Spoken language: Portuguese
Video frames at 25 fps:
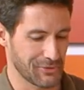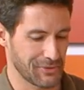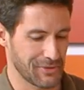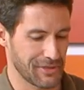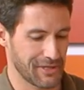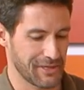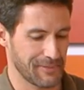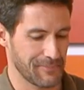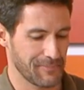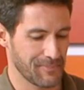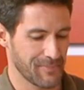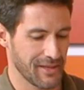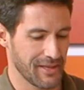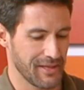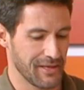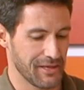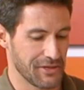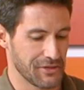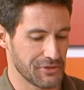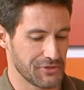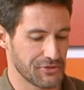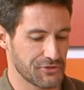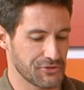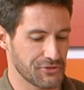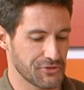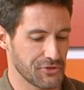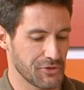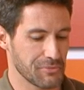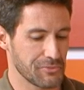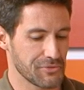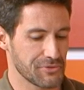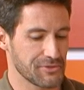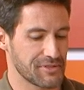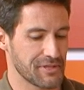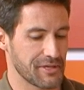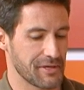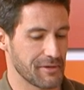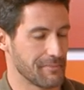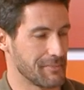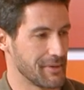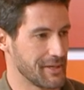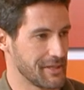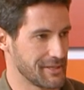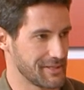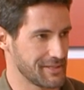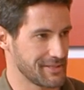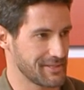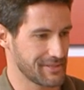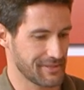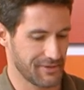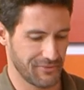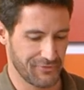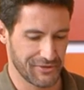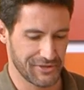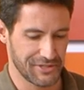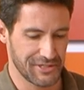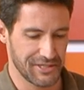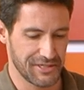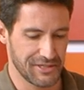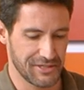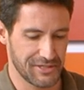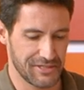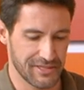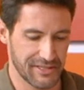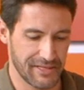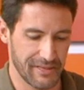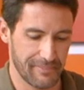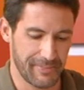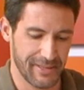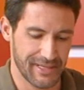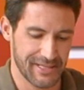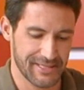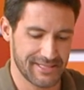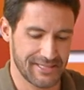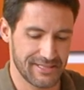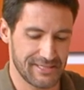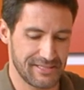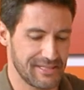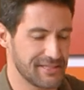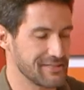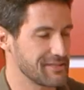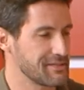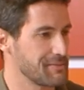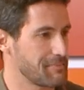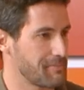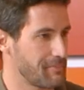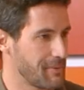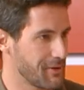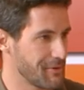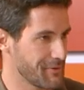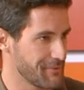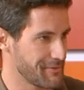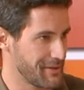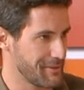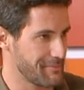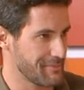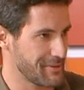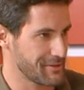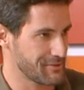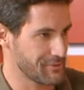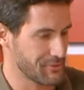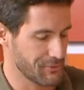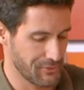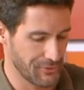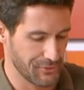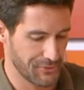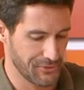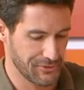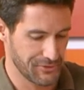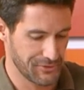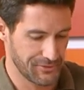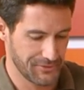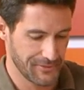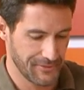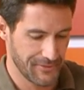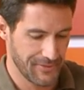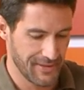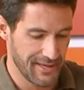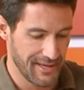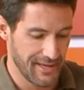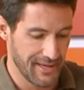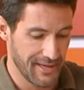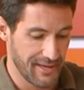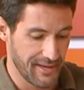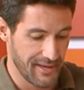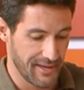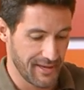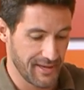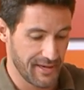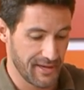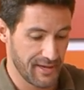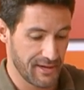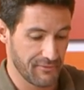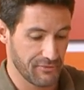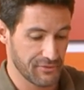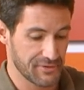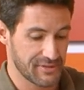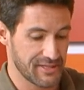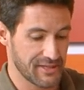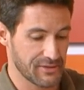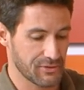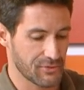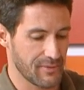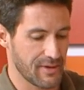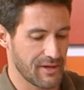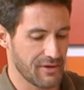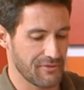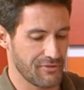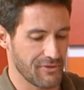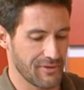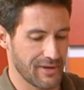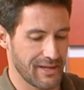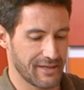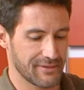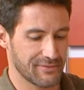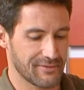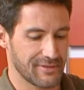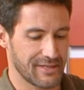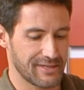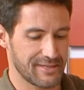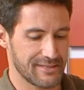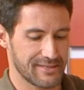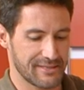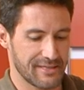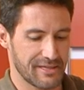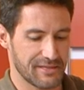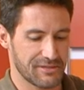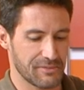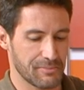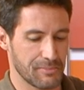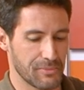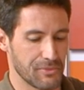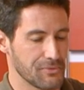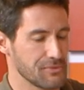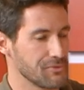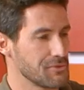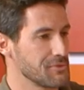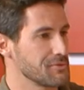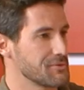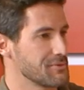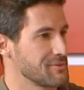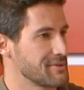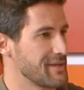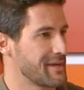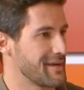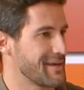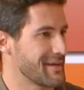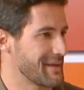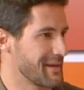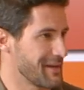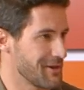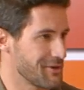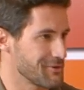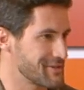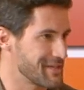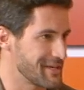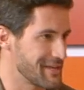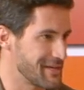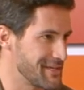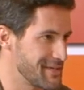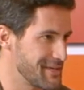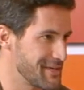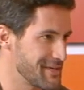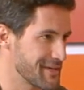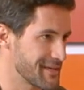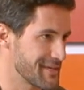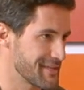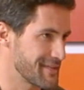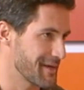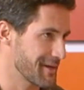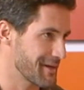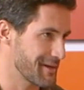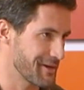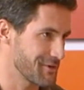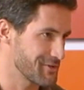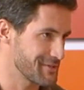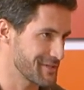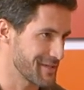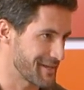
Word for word: né? Somos Irmãs, que foi dirigida pela Cidinha de Paulo Ney Mato Grosso. É, você atuava ao lado da Anicete Bruno, da Cláudia Lira, da Cláudia